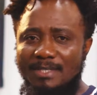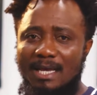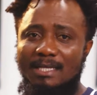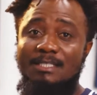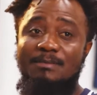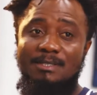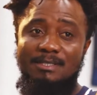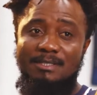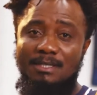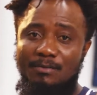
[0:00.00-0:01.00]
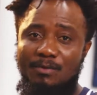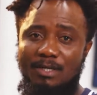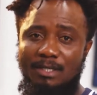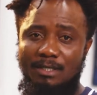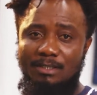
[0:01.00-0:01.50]
artiste plasticien
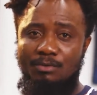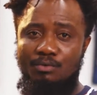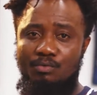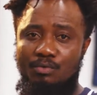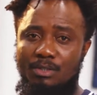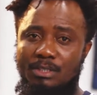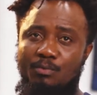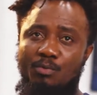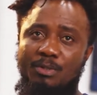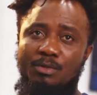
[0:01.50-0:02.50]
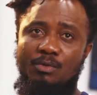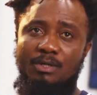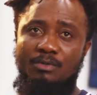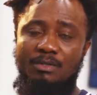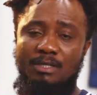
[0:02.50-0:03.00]
ivoirien. Je suis diplômé de
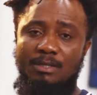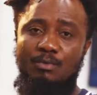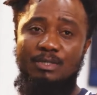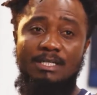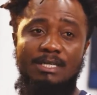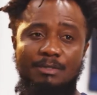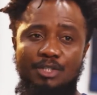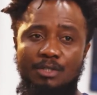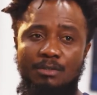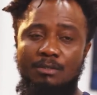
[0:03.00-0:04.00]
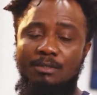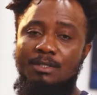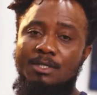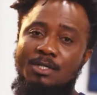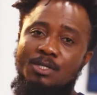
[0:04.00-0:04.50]
l'École nationale des beaux-arts d'Abidjan
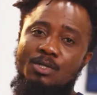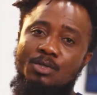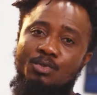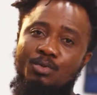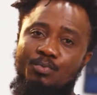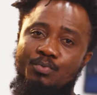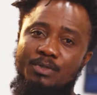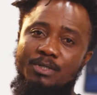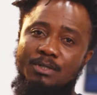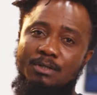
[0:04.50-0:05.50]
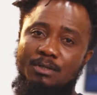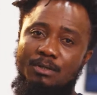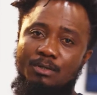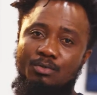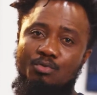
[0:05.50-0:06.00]
depuis
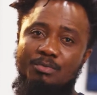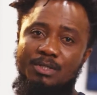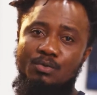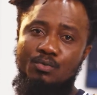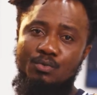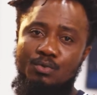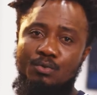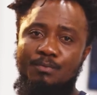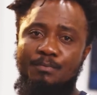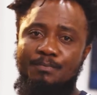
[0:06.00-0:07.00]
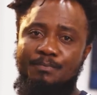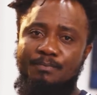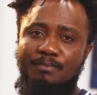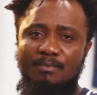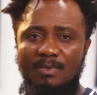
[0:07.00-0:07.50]
2012. Euh,
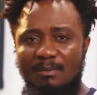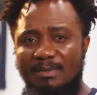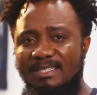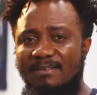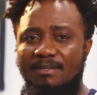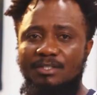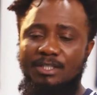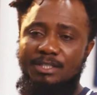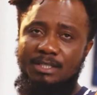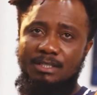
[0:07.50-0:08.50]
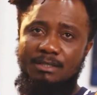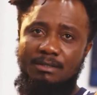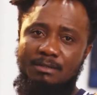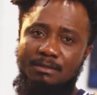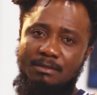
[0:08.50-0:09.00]
Mais avant, j'ai été
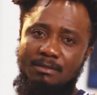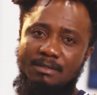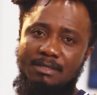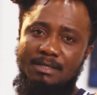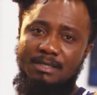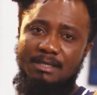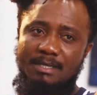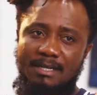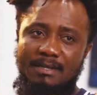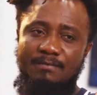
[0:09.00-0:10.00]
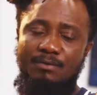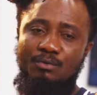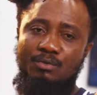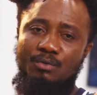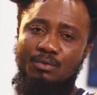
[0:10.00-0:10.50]
euh, élève
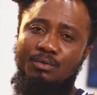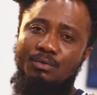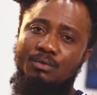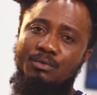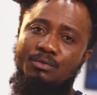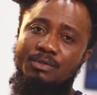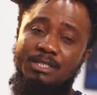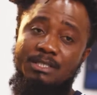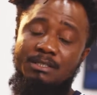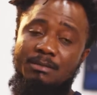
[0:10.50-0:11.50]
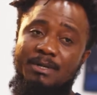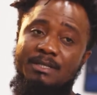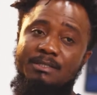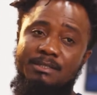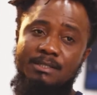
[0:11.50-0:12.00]
donc, du lycée d'enseignement
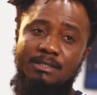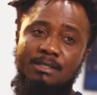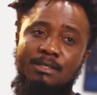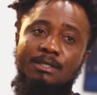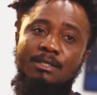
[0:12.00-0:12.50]
artistique,